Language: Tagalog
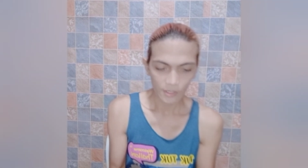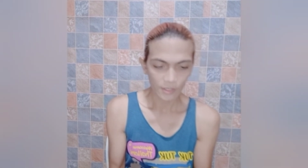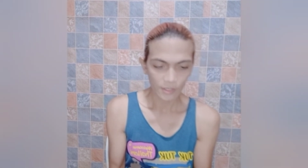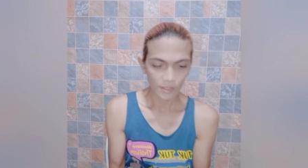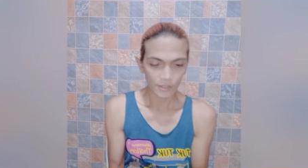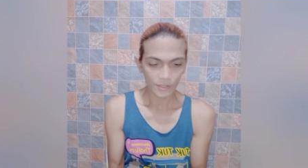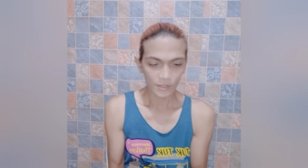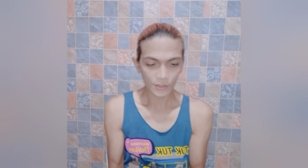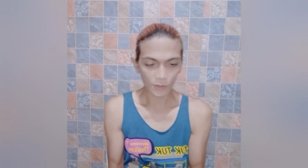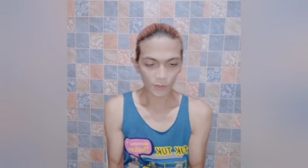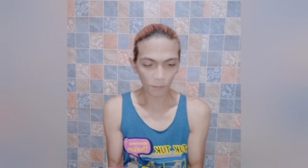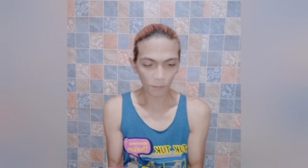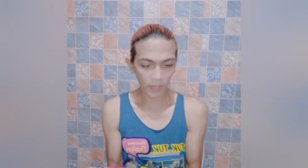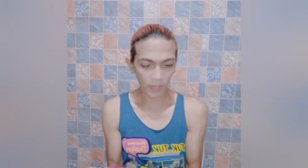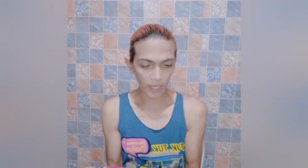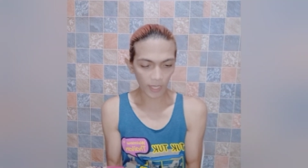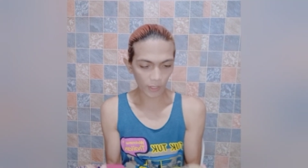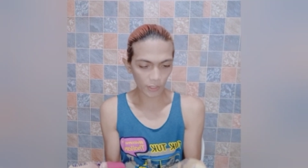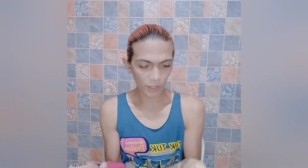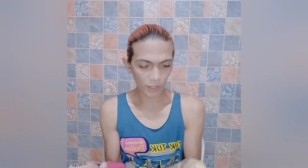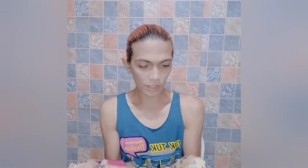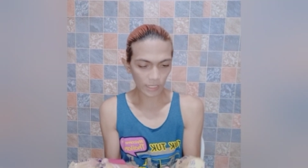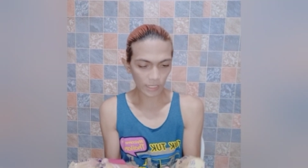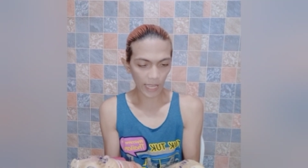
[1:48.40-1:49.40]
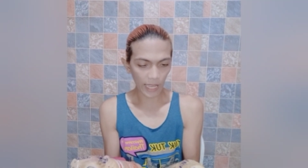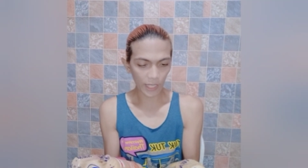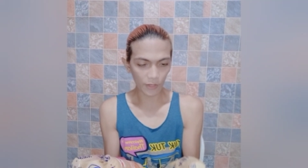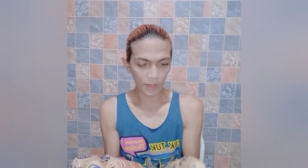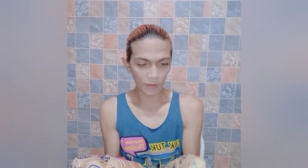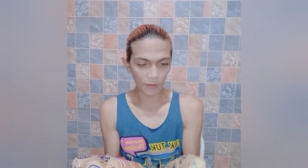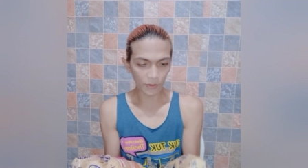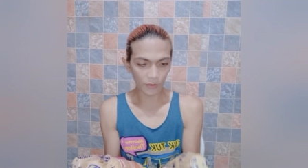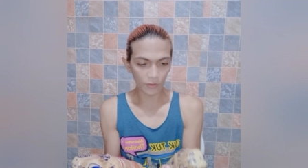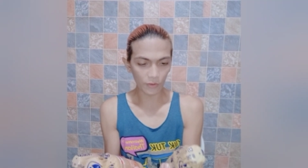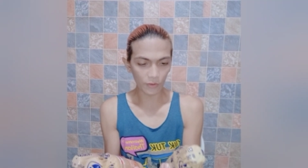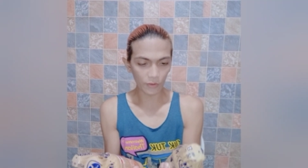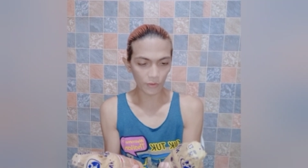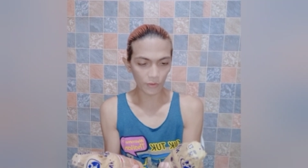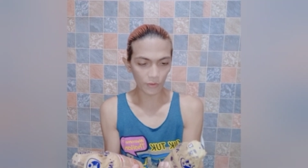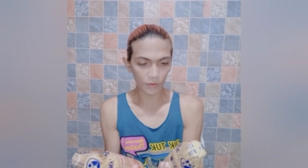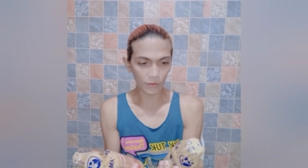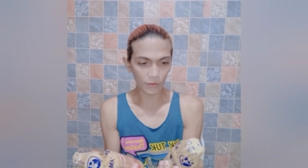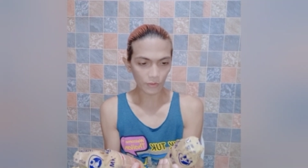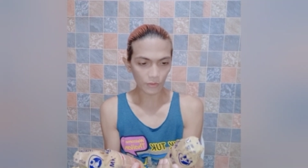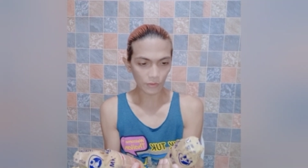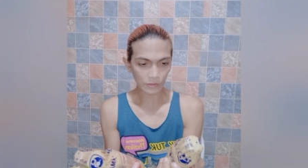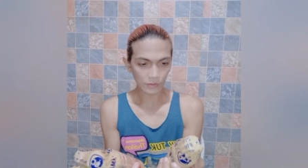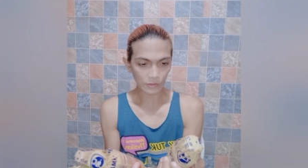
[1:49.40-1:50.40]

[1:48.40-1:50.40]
So, meron tayong